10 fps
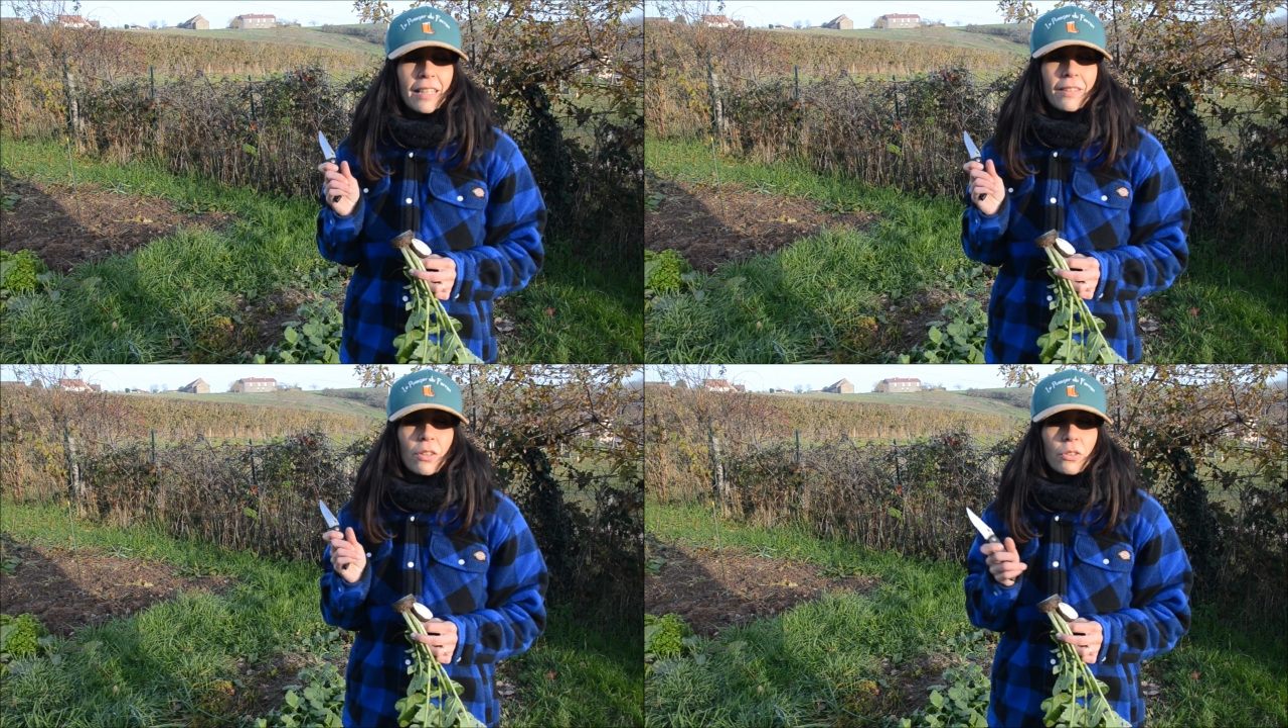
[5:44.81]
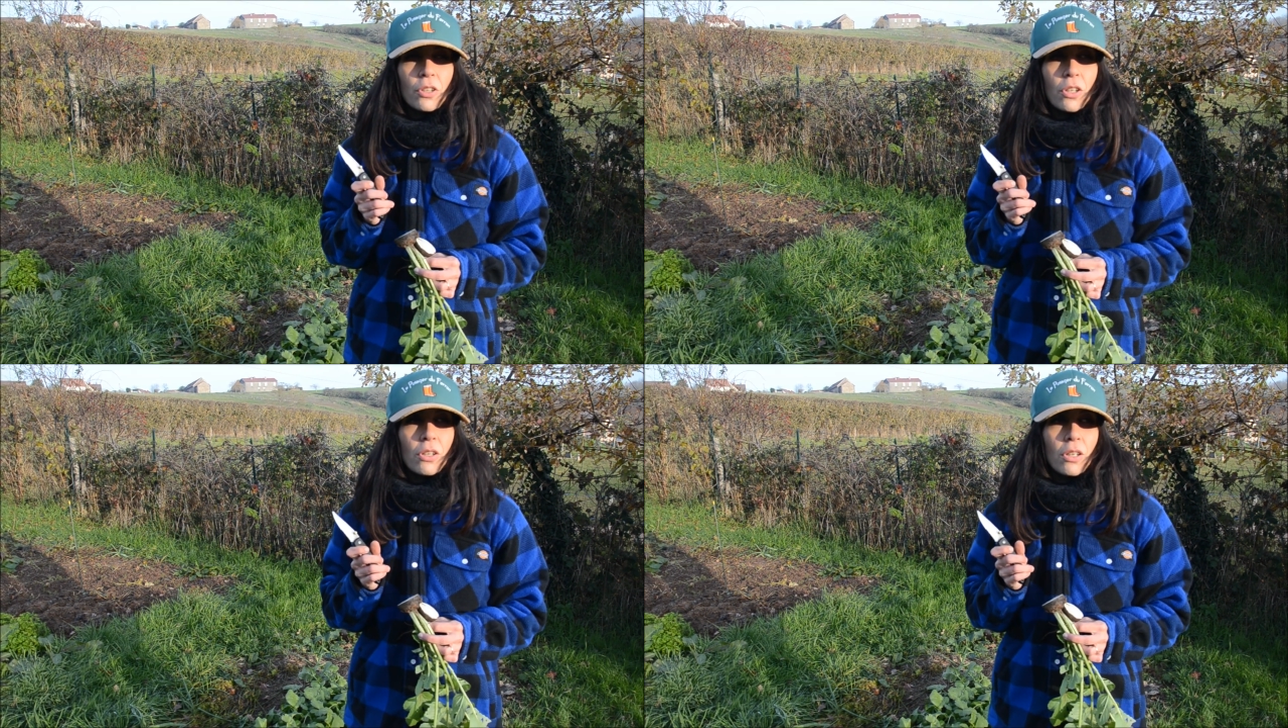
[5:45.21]
si ça
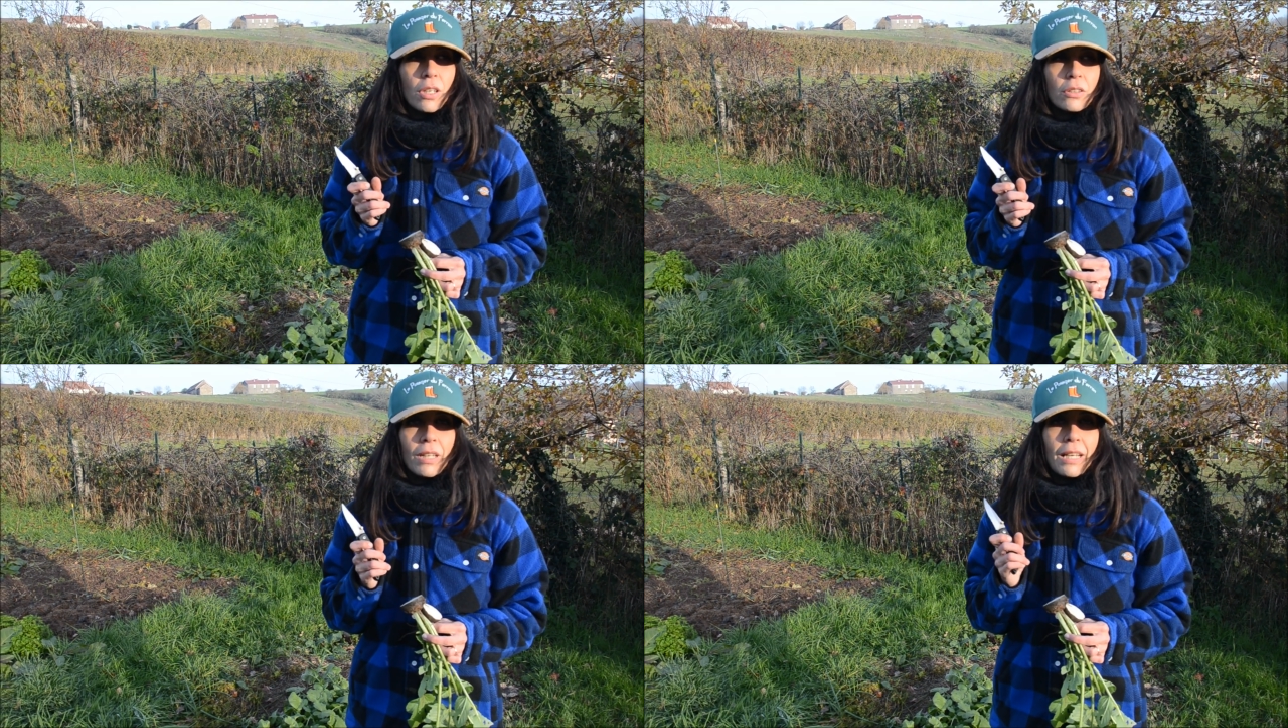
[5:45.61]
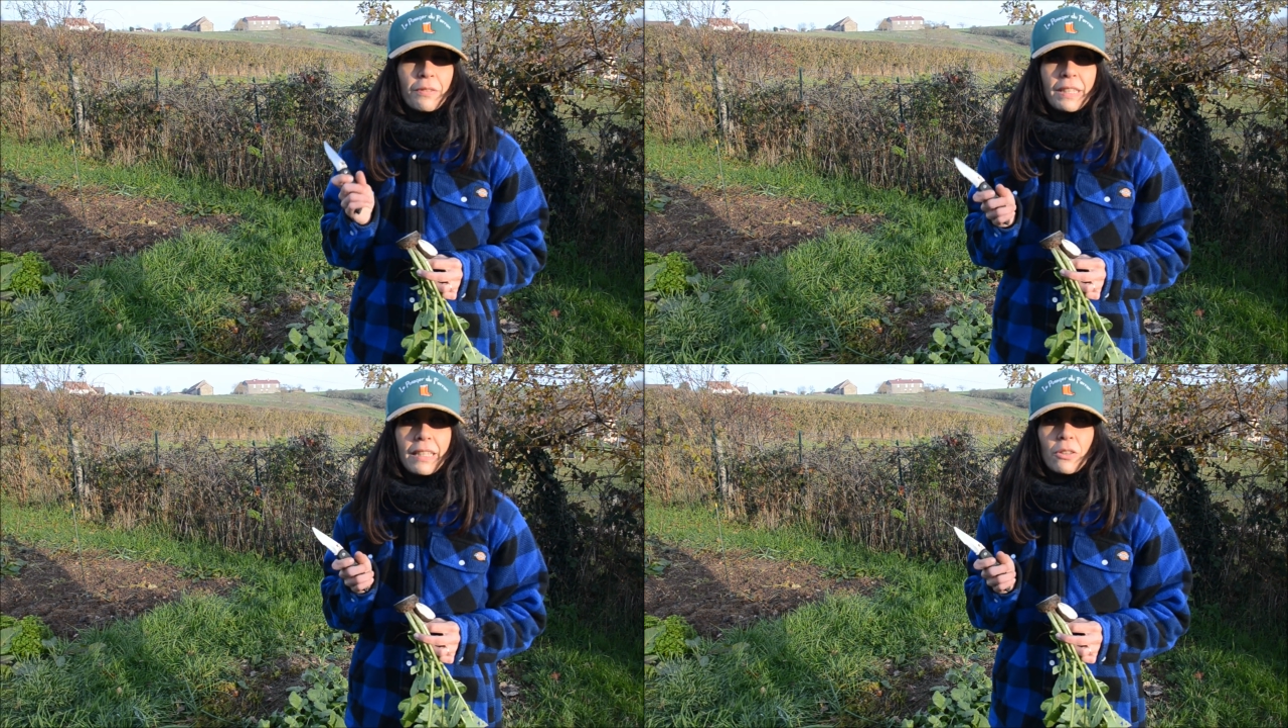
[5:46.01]
s'entend dans la
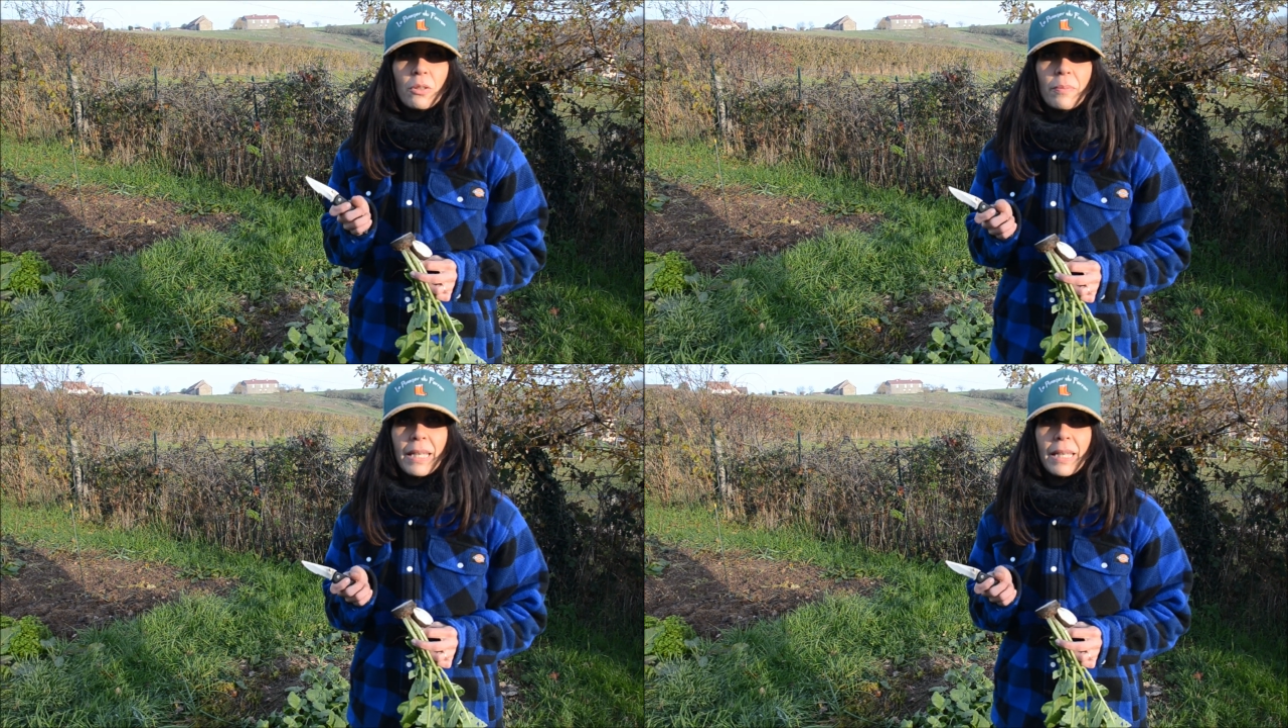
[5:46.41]
vidéo,